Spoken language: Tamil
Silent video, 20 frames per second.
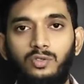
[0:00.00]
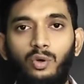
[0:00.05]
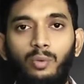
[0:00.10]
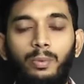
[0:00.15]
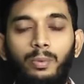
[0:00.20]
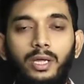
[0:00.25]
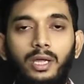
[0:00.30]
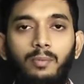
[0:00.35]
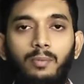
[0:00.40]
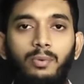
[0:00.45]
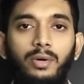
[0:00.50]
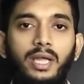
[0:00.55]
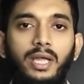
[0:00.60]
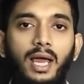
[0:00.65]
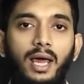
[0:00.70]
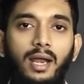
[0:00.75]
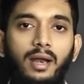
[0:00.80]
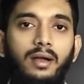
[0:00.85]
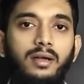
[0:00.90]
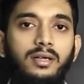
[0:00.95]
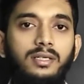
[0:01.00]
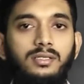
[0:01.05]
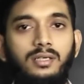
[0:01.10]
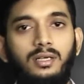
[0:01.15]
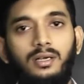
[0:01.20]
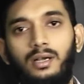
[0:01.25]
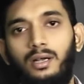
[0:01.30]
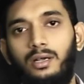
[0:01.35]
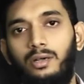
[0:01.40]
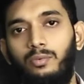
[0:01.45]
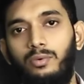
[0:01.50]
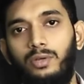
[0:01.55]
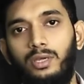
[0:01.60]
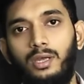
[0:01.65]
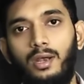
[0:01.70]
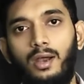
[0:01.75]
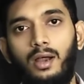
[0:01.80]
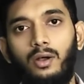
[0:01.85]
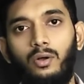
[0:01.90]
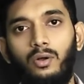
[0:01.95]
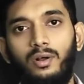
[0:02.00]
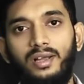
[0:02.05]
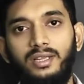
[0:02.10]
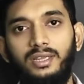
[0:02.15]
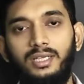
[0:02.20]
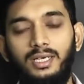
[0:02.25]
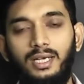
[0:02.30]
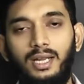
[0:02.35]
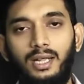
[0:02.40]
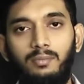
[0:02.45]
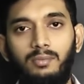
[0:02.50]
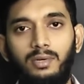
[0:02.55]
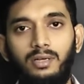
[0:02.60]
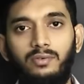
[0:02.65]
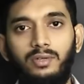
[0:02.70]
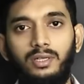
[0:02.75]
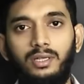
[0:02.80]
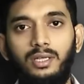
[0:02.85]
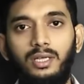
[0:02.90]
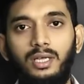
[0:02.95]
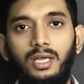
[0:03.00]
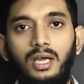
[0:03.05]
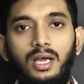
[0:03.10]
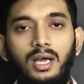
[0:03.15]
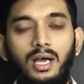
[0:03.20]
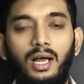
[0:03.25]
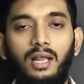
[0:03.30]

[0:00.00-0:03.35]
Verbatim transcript: ஸோ இப்போ எப்போ ஏர் கண்டிஷனர் கண்டுபிடிக்கிறாங்களோ அந்த டைமில் வந்து